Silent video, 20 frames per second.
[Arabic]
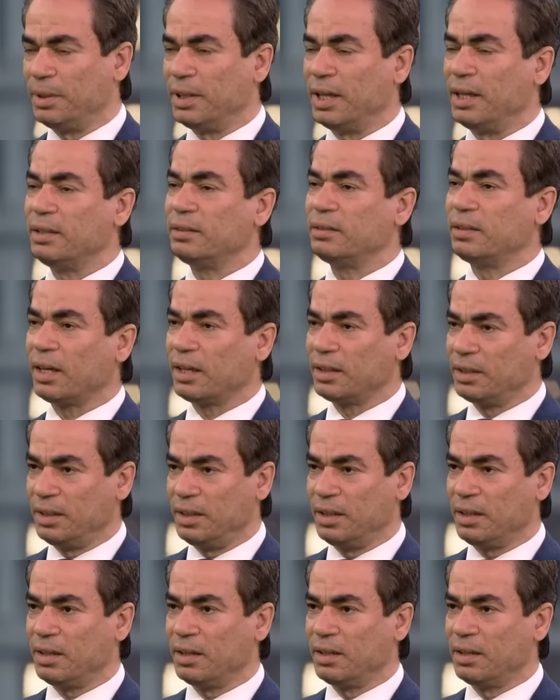قابلة
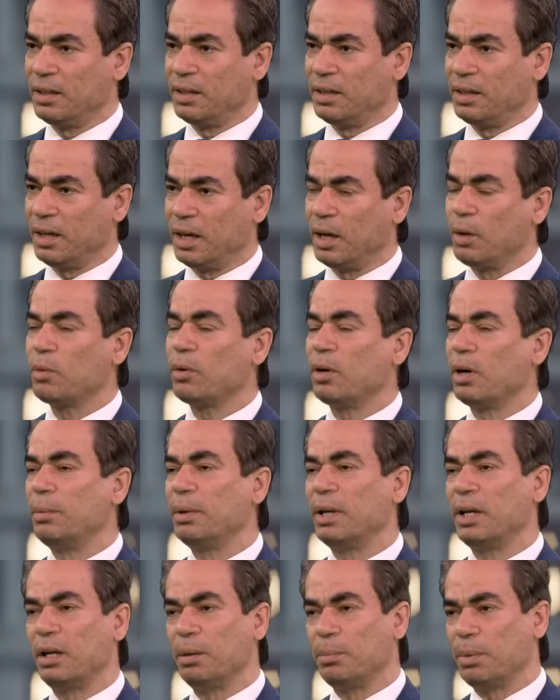للتغيير أو
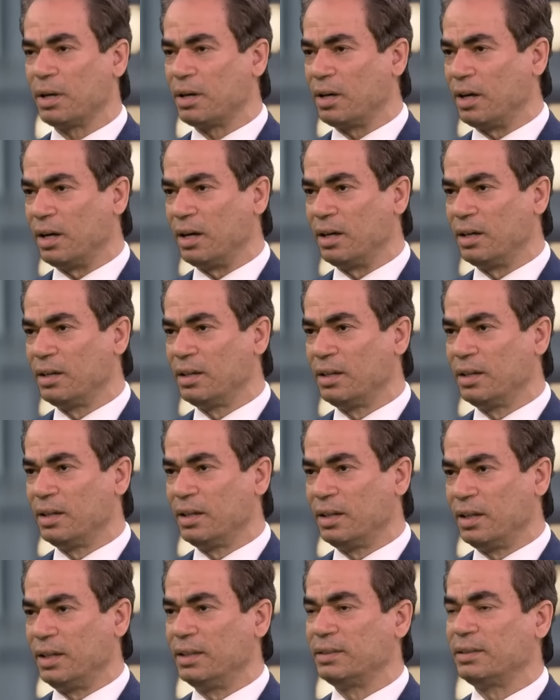قابلة للبقاء
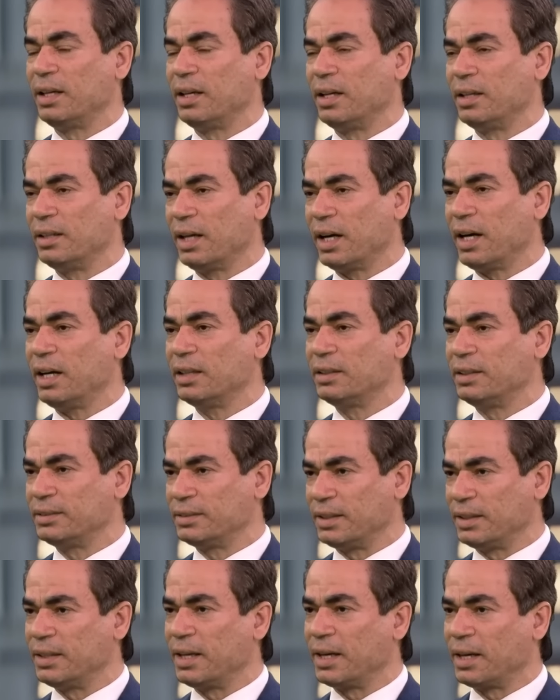إذا نجحت
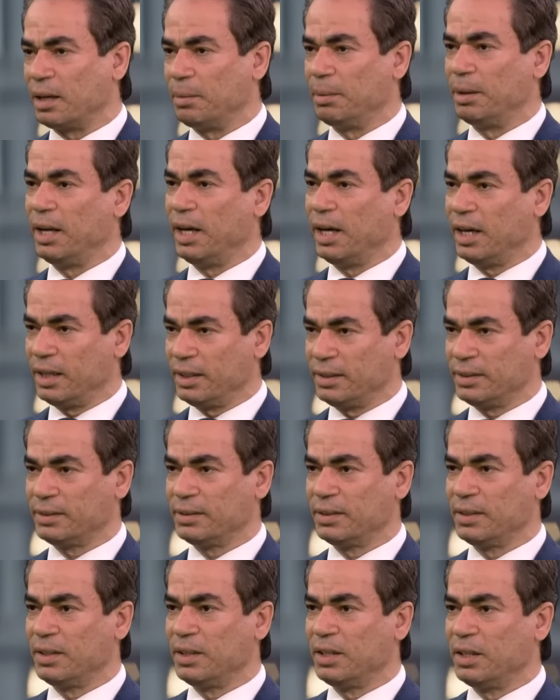السيدة كاميلا
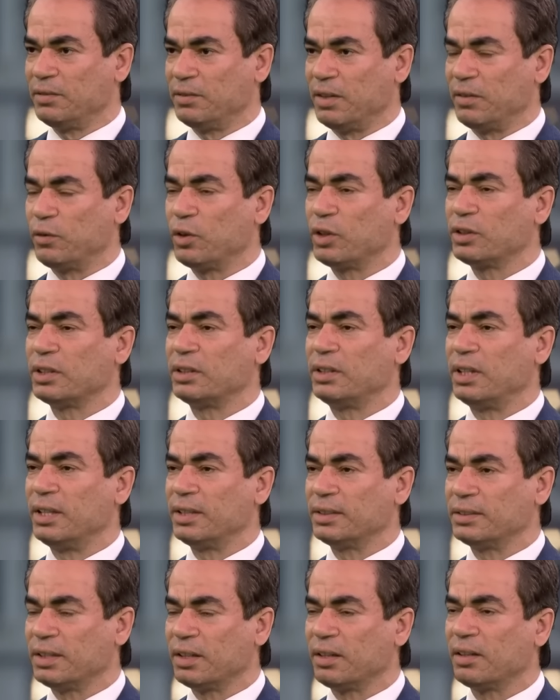هاريس ففرصة
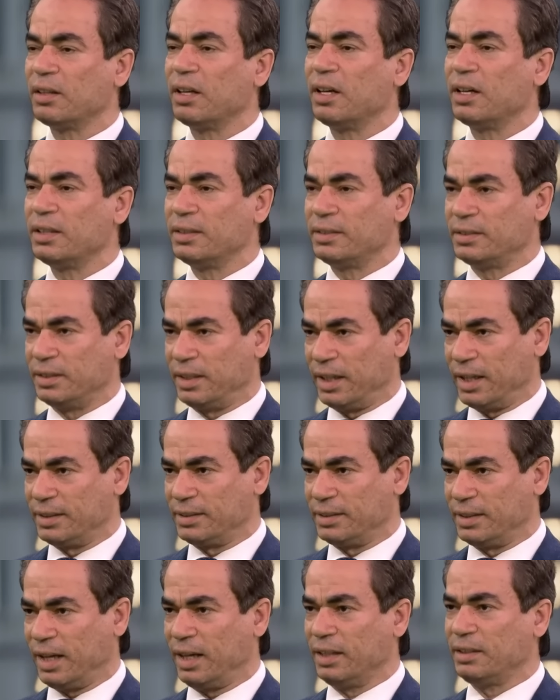الاستقرار
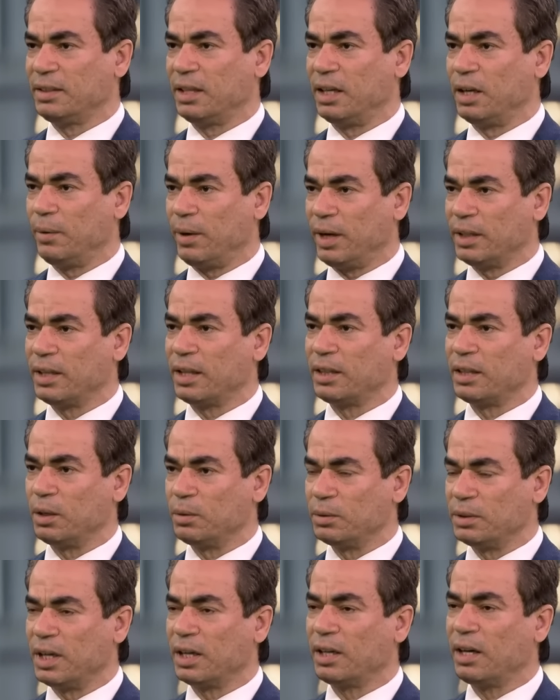السياسي حتى لو حدث
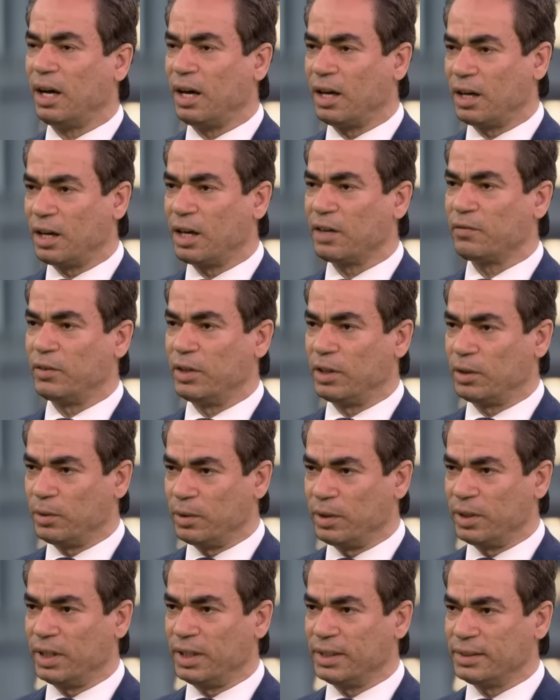هناك حراك
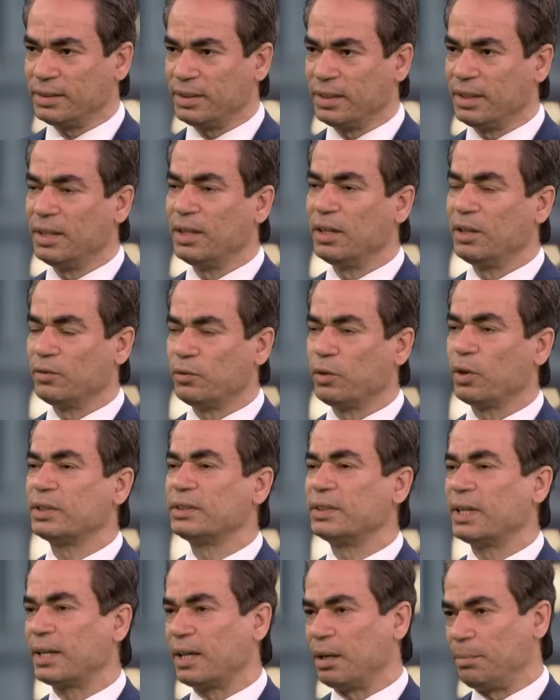الكونجرس
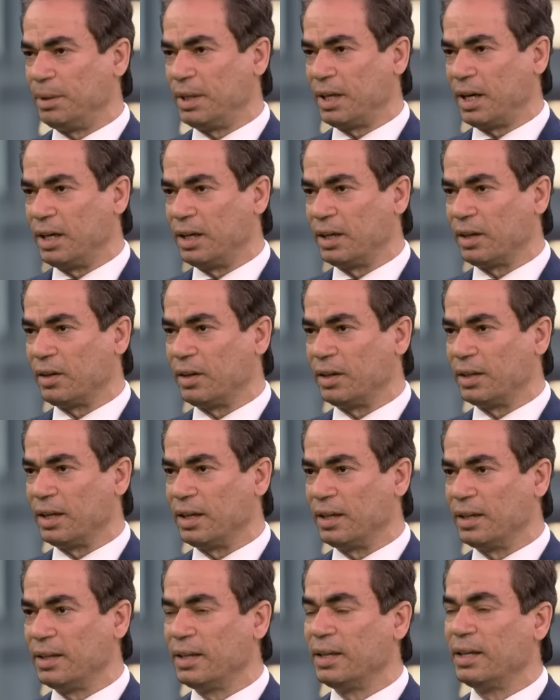فرصة كبيرة
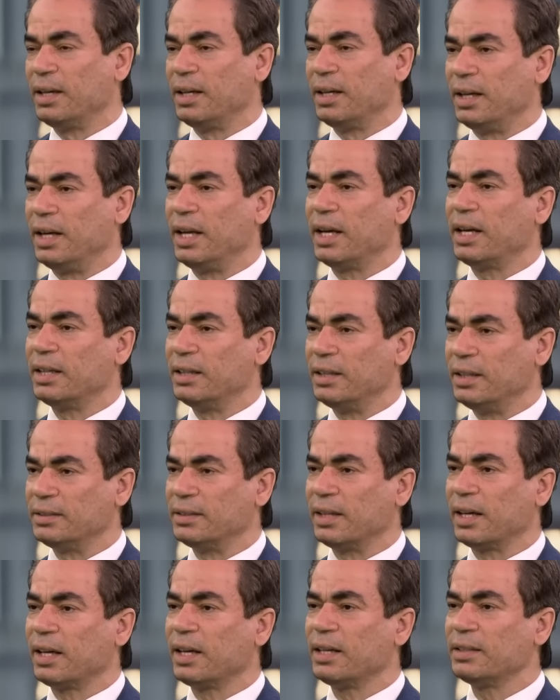للغاية لكن
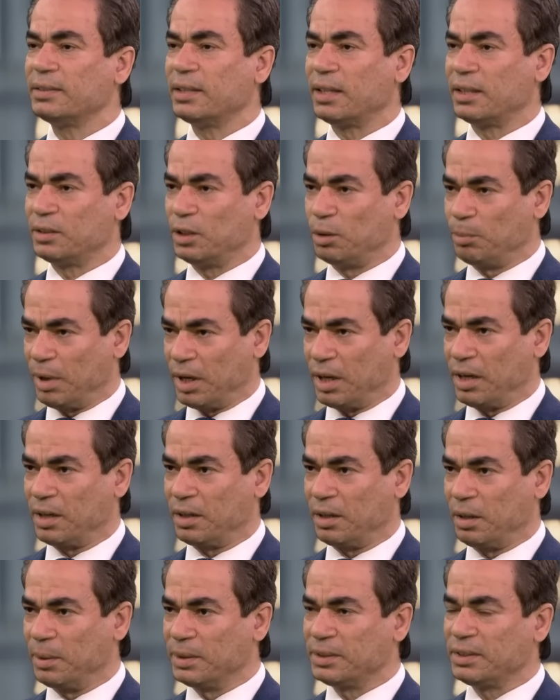إذا خسرت
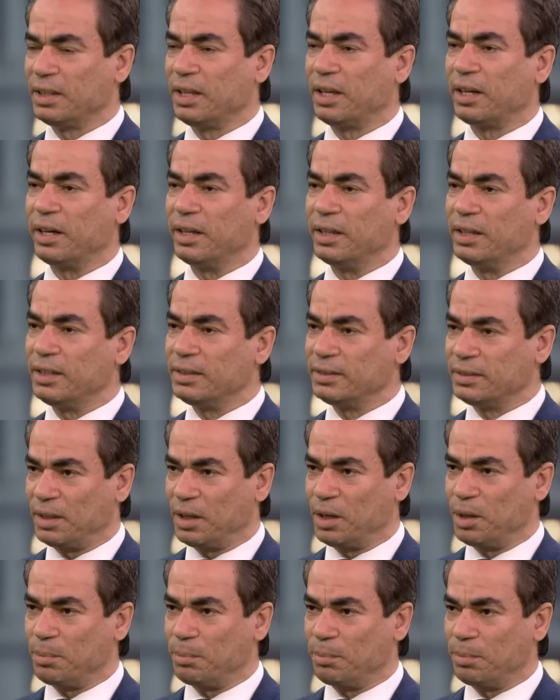المعركة وصل الرئيس
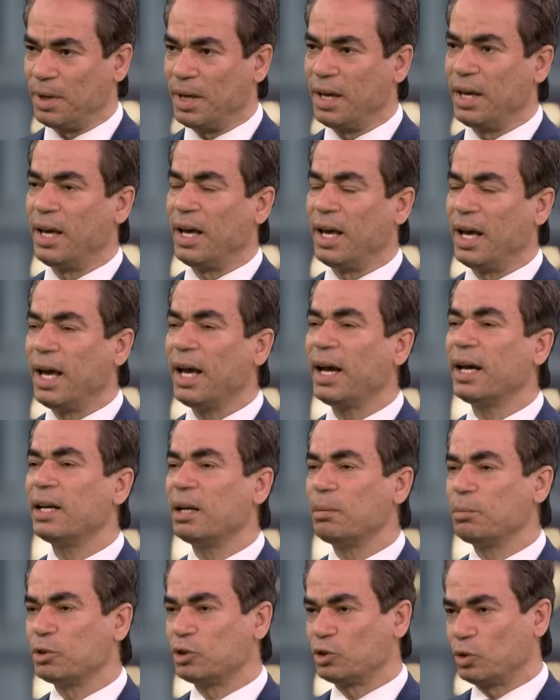ترامب
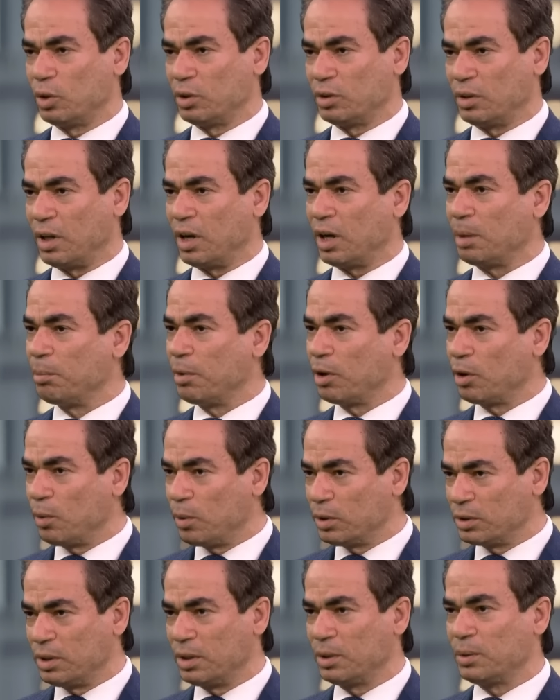أغلب السلطة رغم
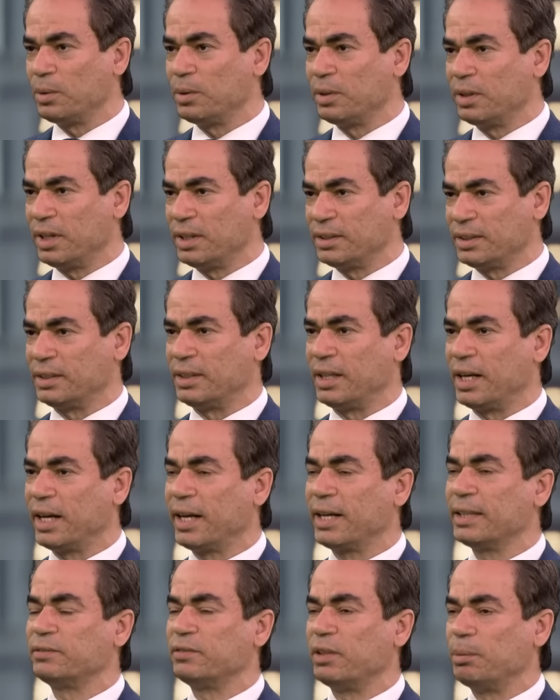قوة الكونجرس
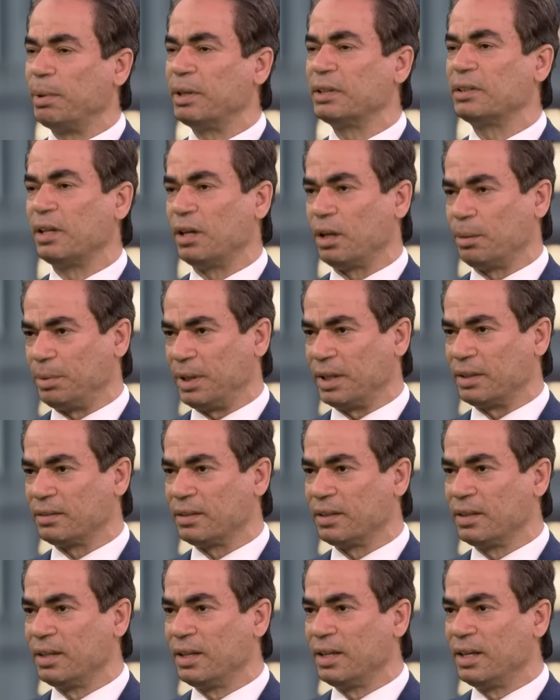تتركز في البيت الأبيض
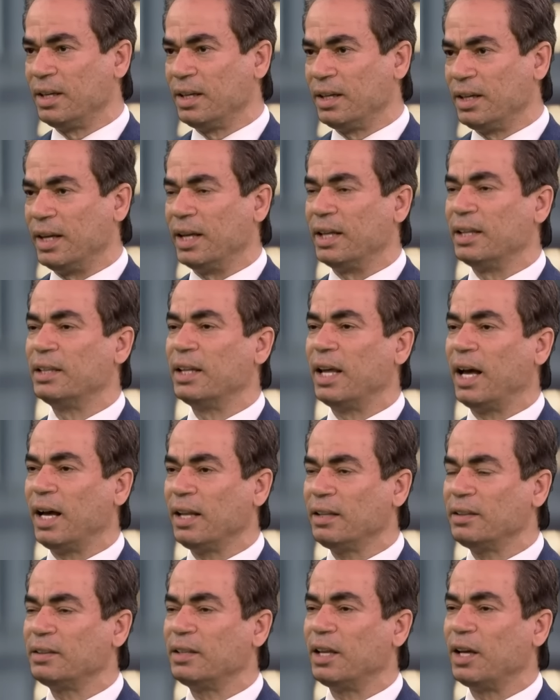لأن
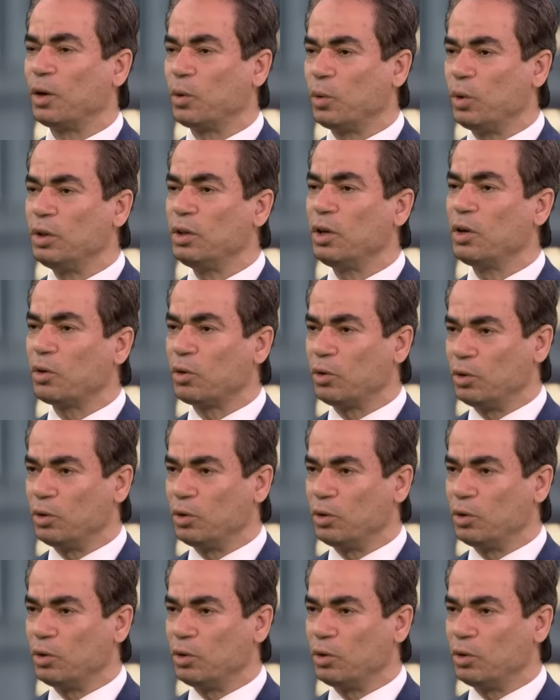حتى كل